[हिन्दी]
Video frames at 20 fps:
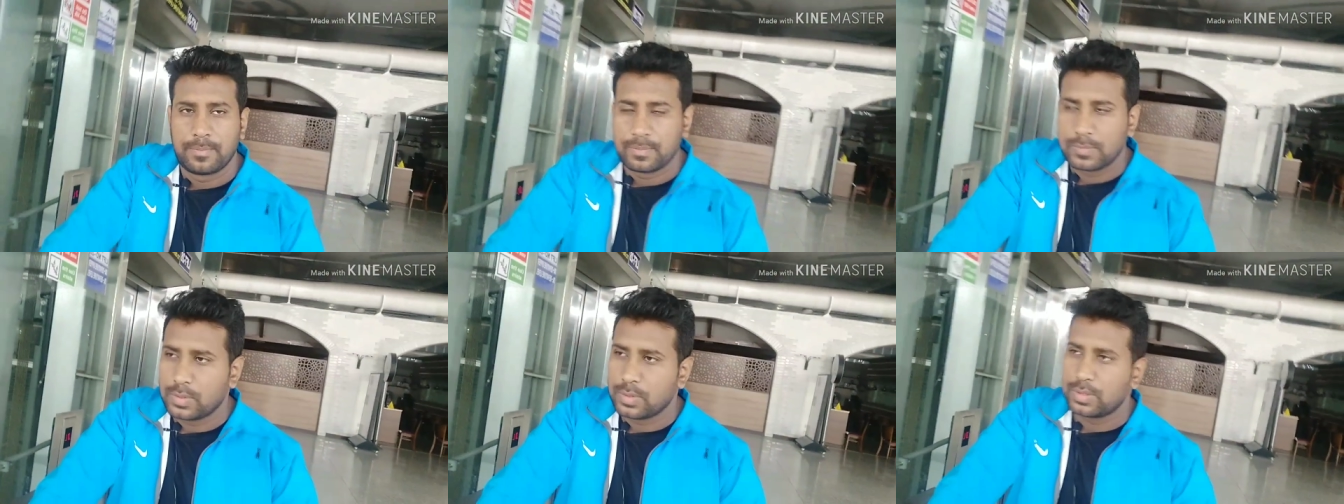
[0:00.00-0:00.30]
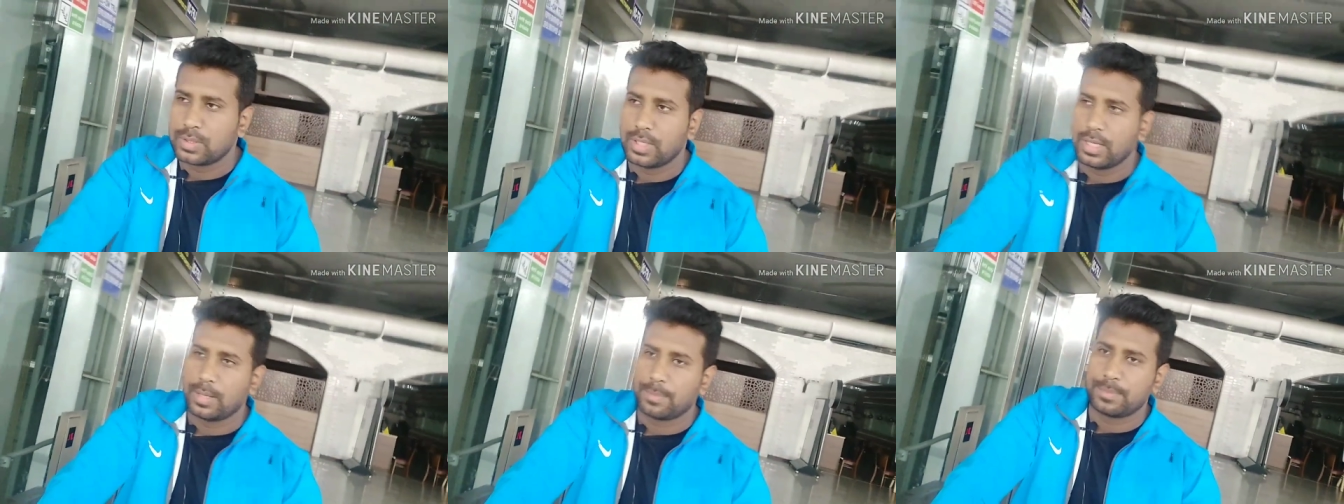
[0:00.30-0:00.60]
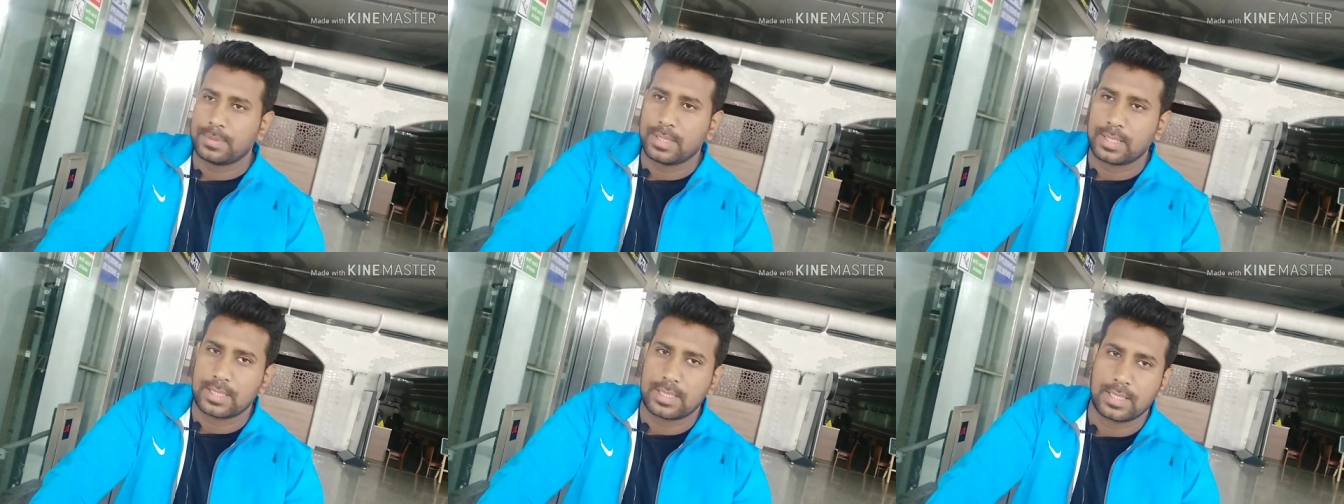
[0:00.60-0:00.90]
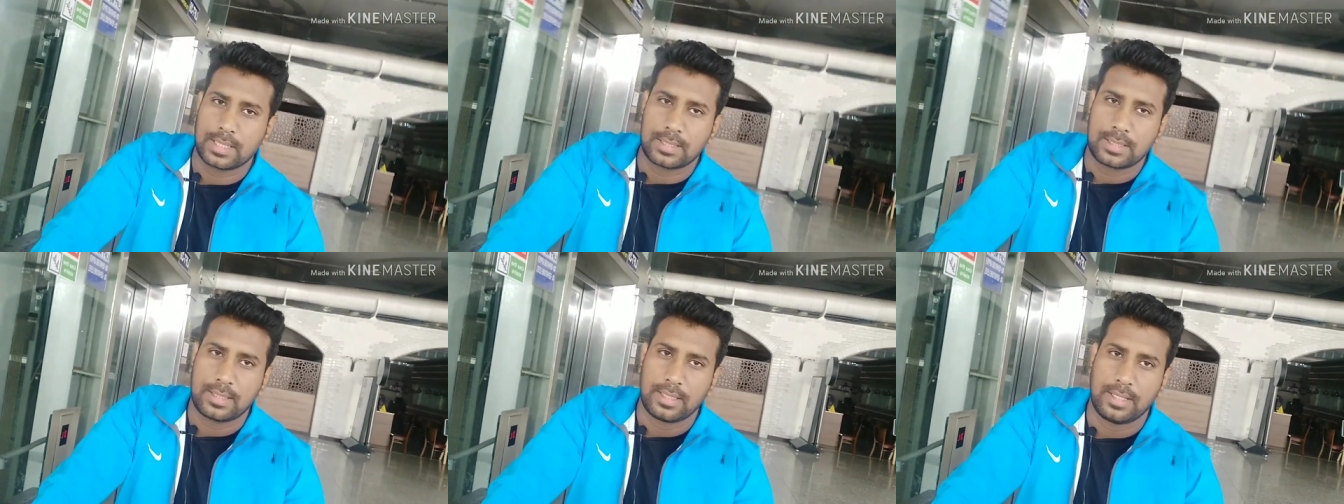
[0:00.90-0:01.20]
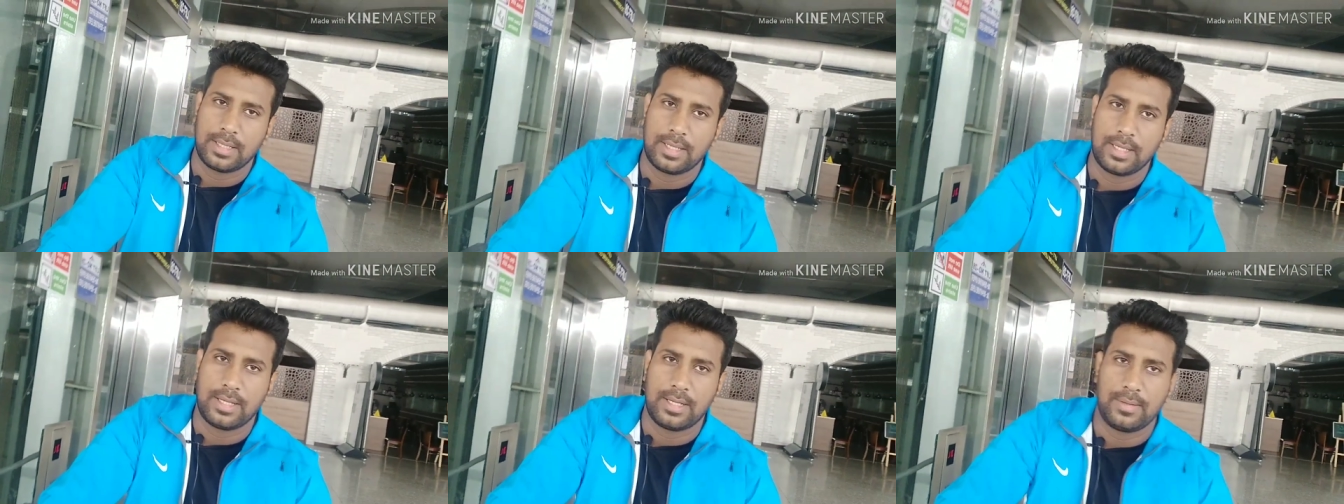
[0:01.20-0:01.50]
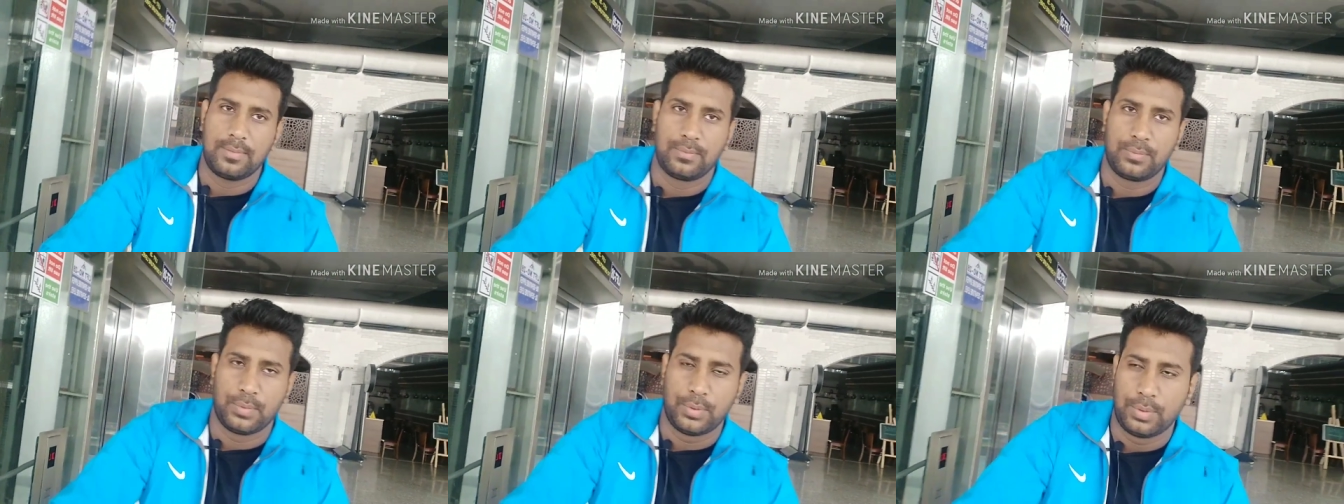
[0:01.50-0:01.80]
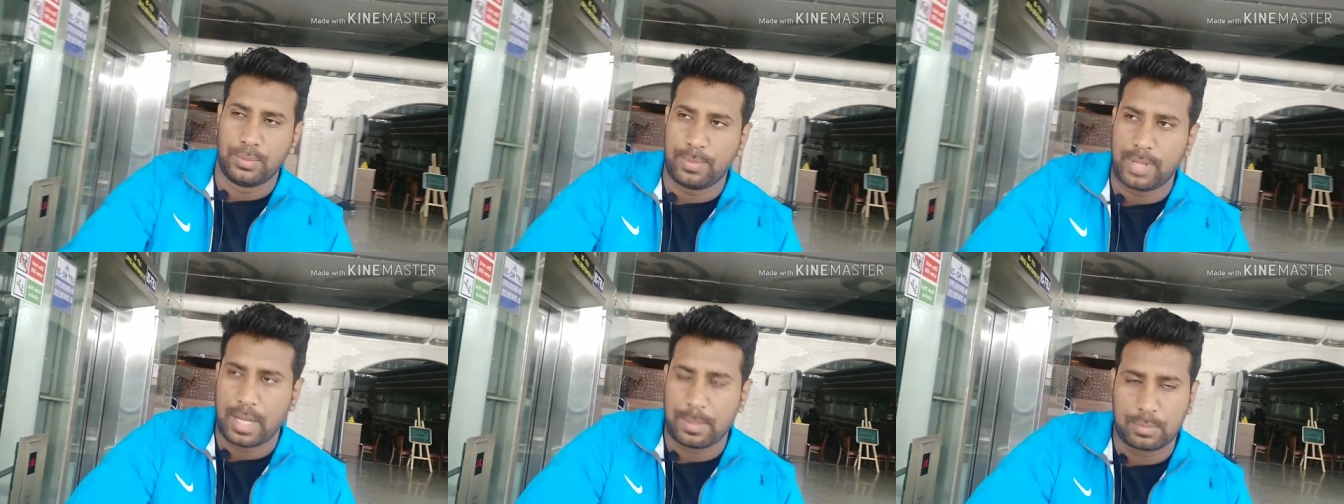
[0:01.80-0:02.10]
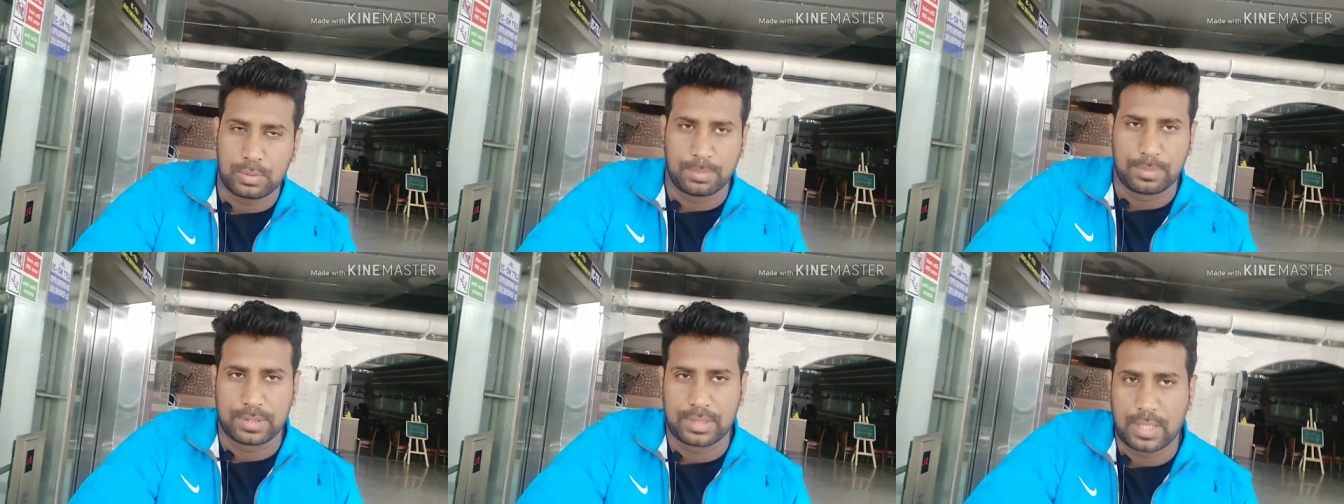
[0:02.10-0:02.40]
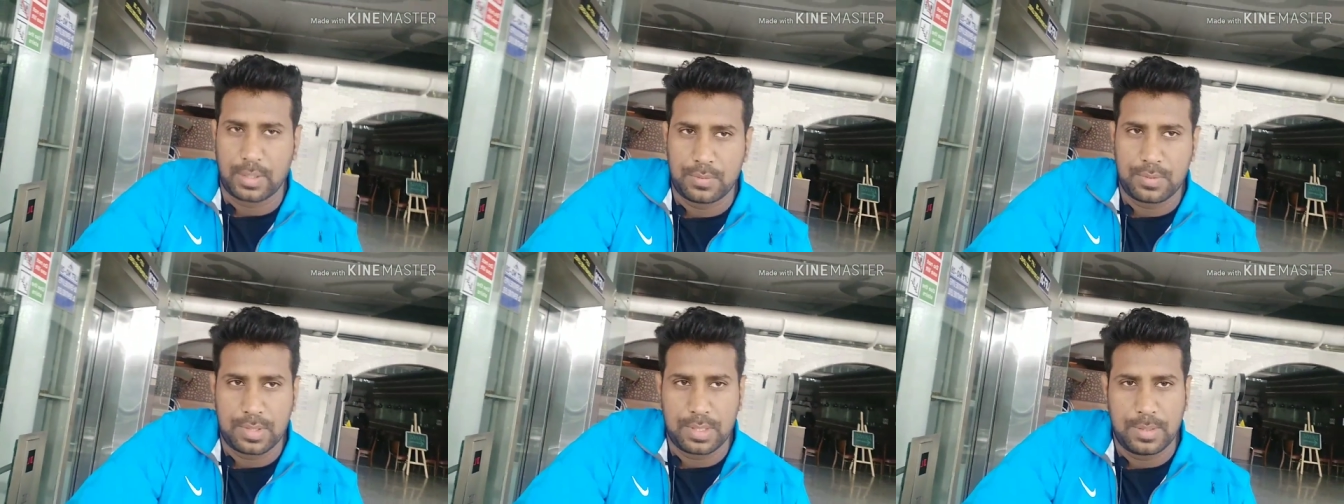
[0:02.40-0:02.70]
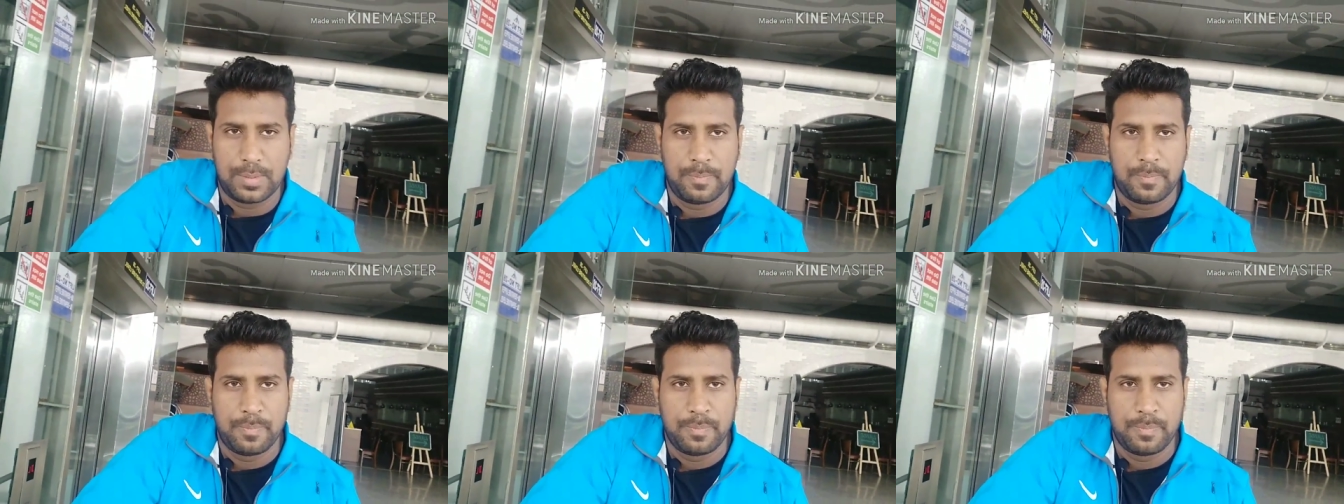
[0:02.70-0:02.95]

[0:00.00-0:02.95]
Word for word: जो कि आप कर सकते हैं वो मैं आपको बताऊँगा